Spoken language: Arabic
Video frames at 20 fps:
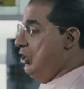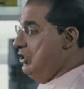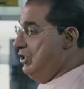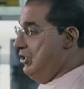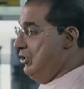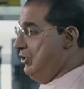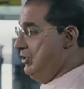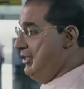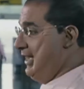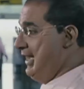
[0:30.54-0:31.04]
خدي
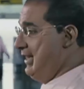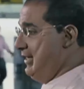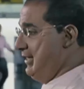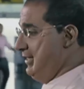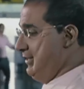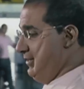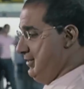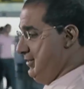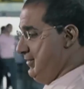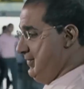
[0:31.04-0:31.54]
خدي خدي
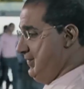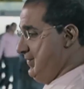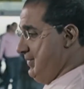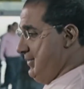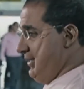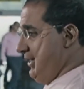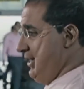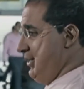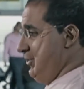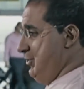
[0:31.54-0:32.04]
تعالي هنا
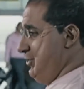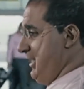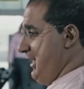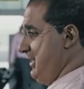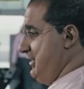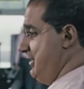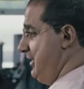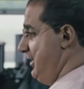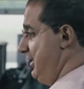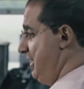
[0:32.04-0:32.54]
ها
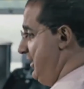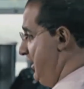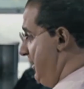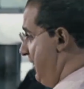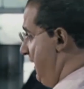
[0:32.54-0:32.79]
يا انت